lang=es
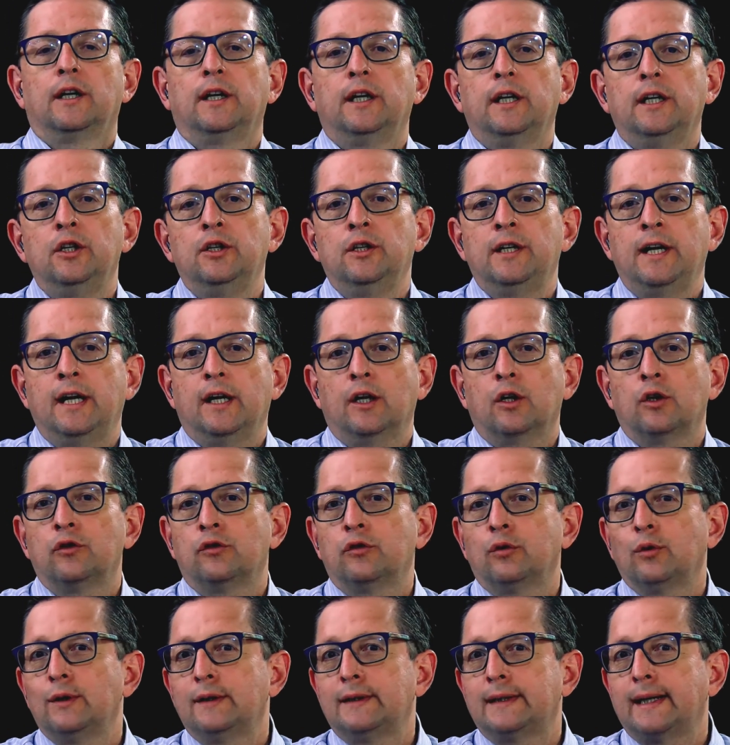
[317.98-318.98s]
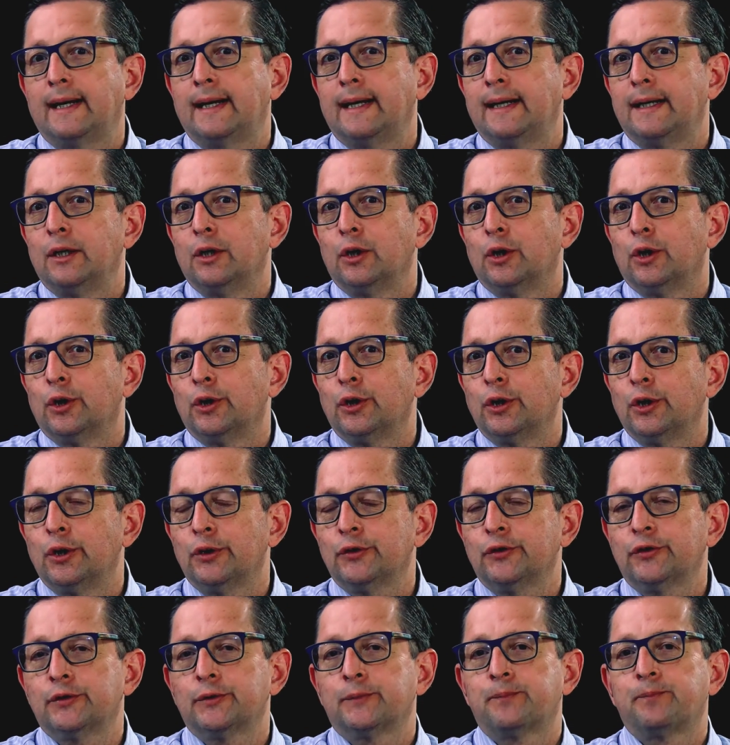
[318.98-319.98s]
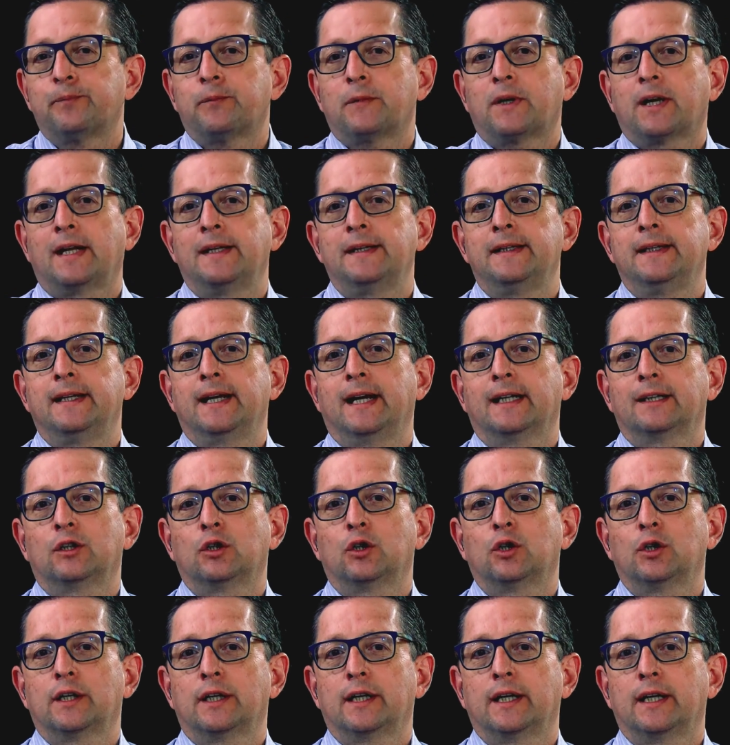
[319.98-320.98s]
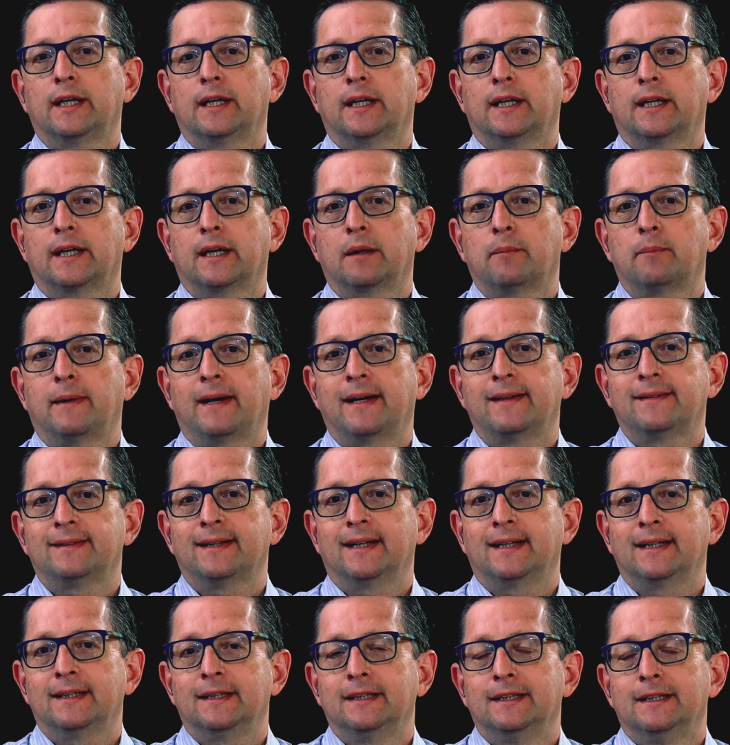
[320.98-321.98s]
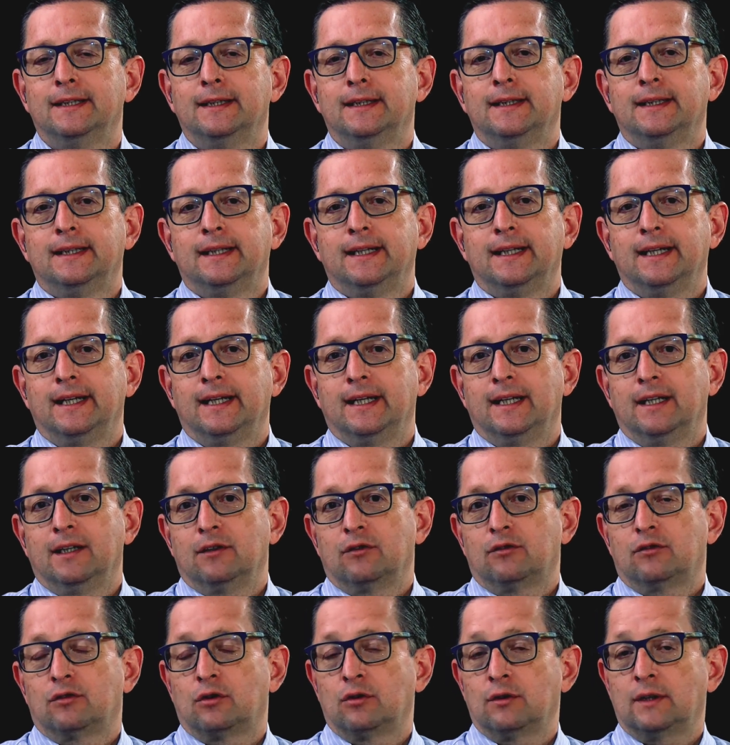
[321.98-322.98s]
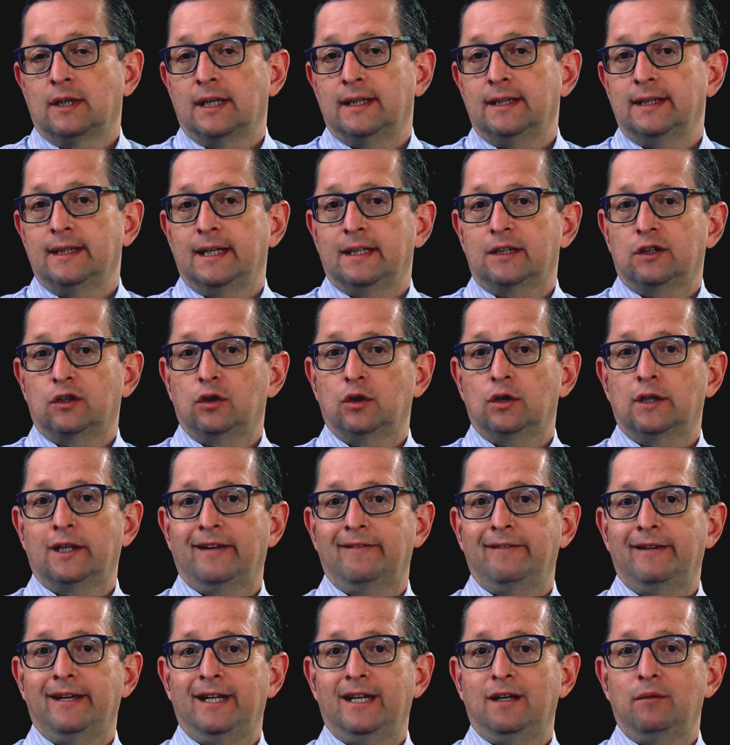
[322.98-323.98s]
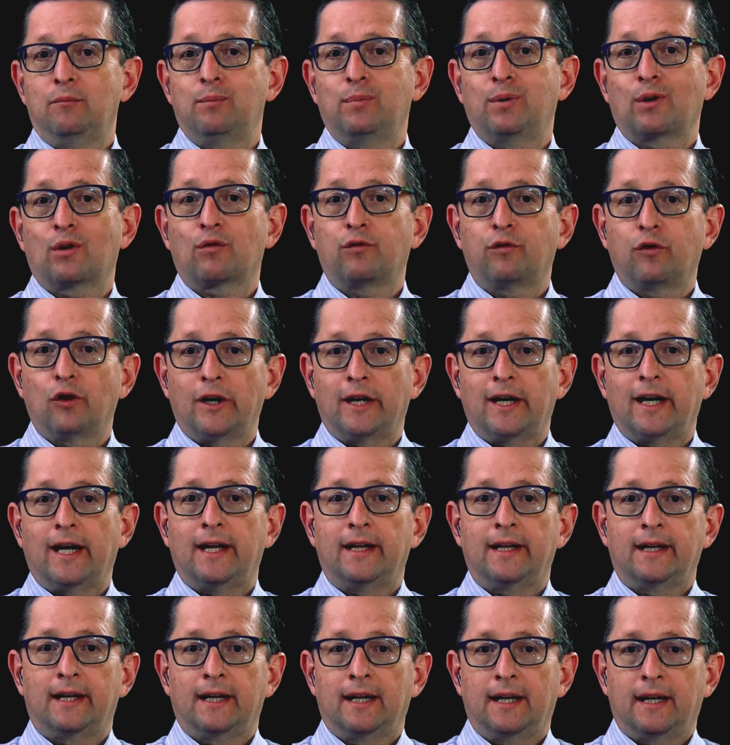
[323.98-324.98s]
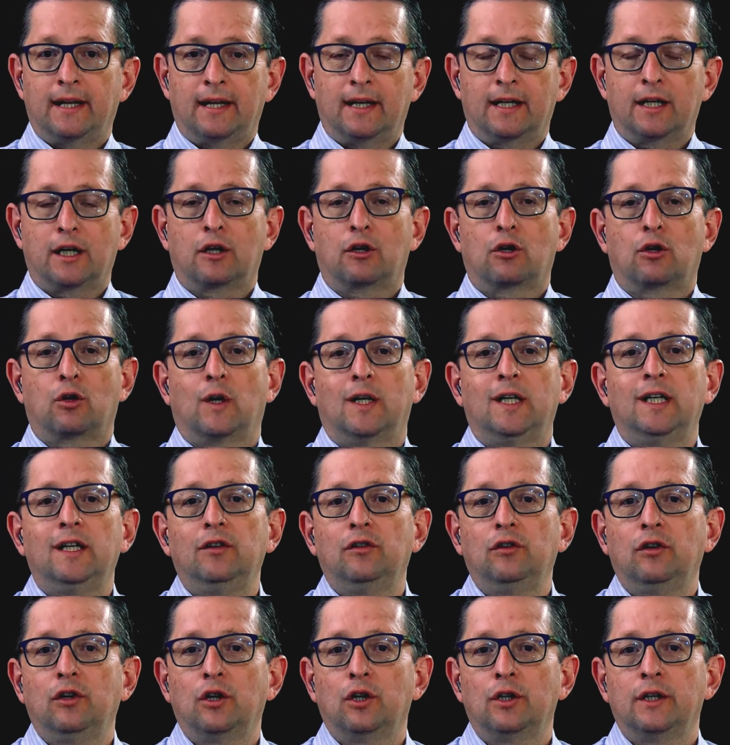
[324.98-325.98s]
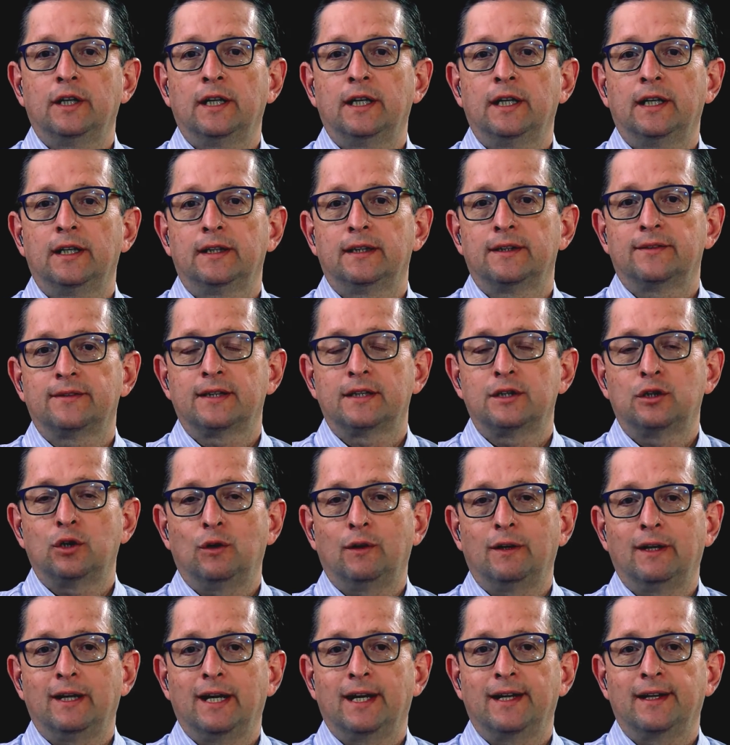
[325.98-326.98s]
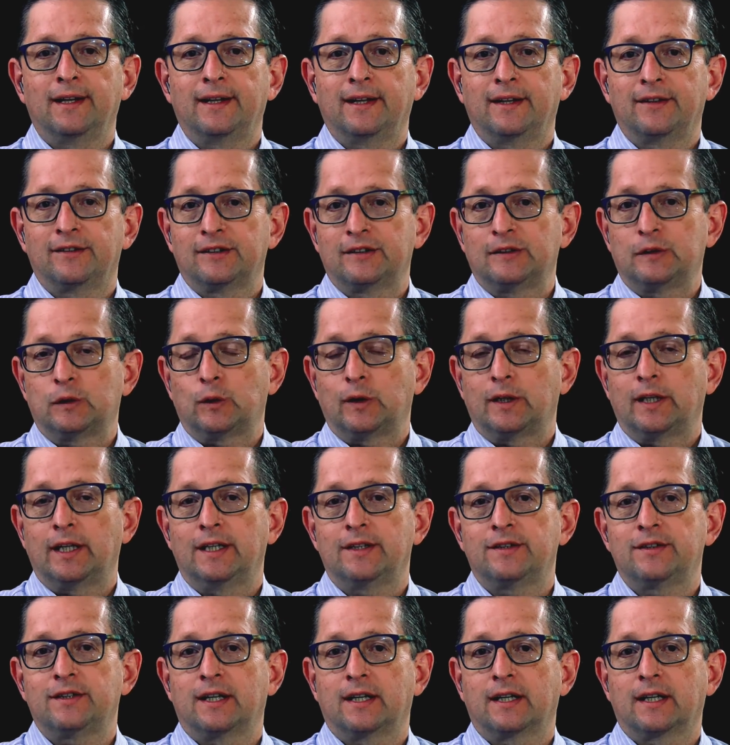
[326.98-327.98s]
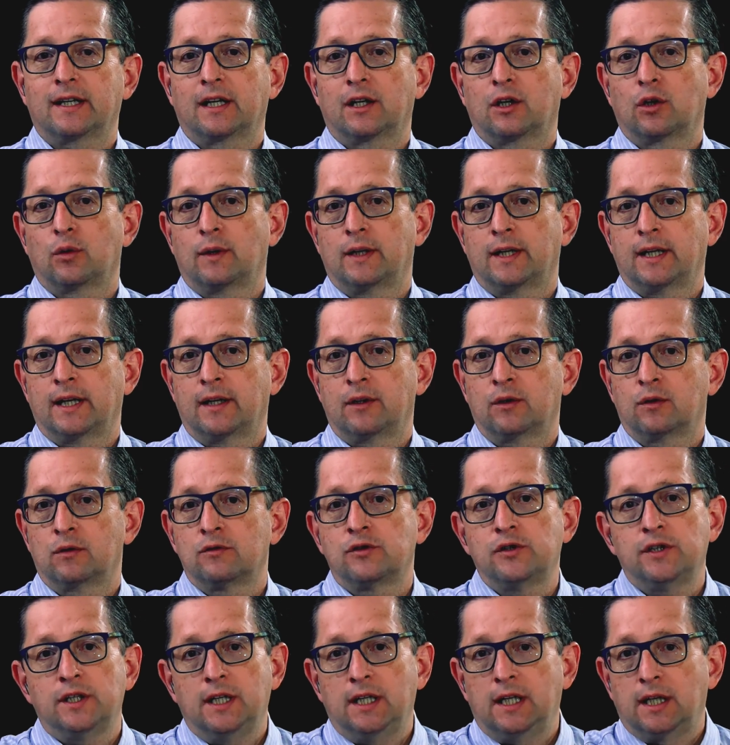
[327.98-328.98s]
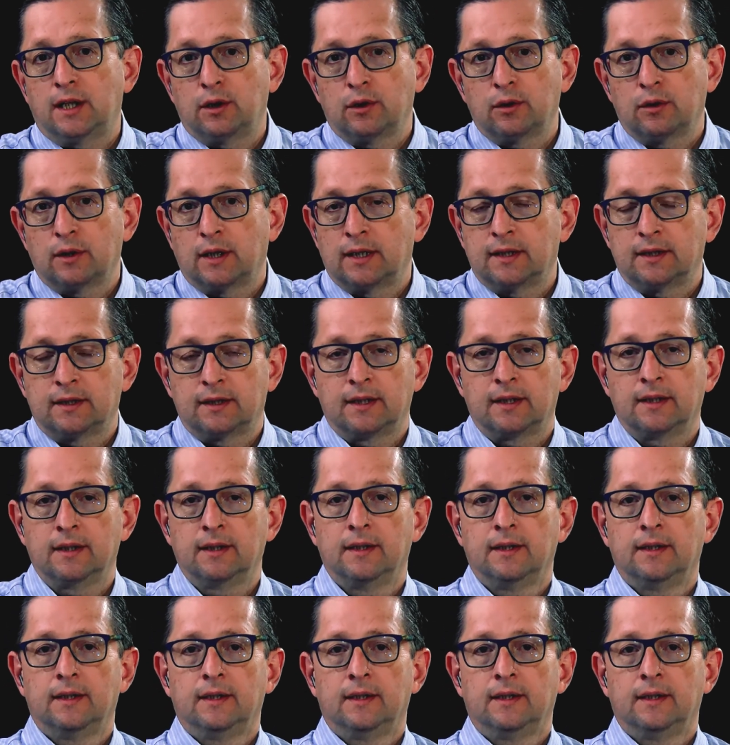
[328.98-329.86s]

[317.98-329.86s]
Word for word: Y una consulta, los dos candidatos que, pasan eh, son candidatos que vienen por fuera de las coaliciones de centro izquierda y de centro derecha que gobernaron Chile durante